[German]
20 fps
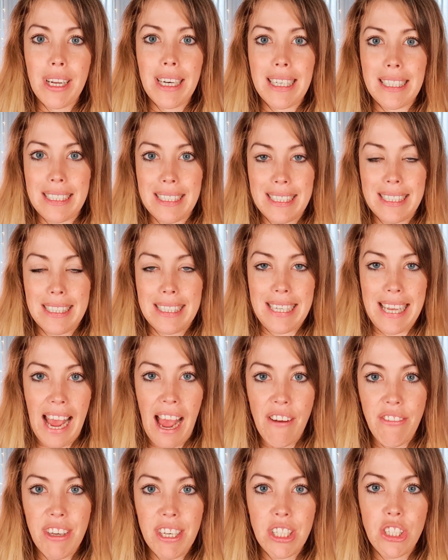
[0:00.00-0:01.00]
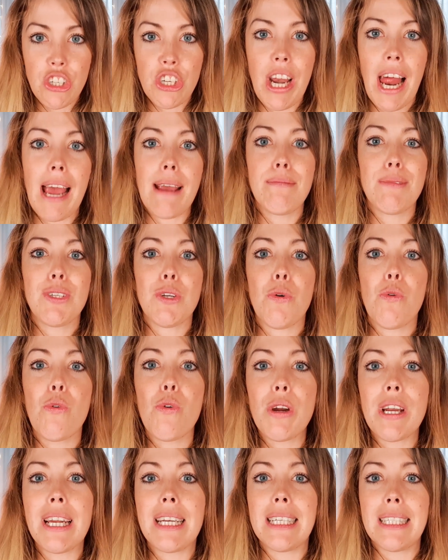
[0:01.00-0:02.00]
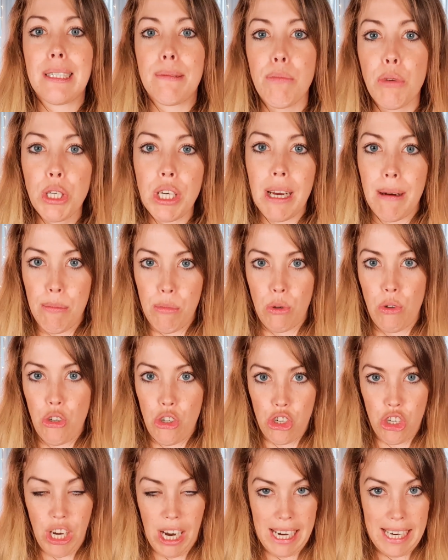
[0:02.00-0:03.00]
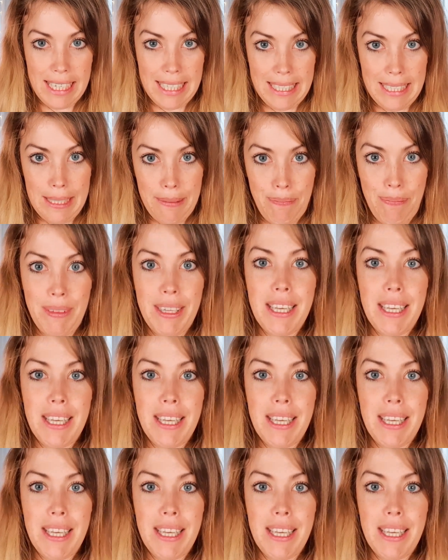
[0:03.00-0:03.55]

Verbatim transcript: des Zervixschleims oder des Muttermundstandes.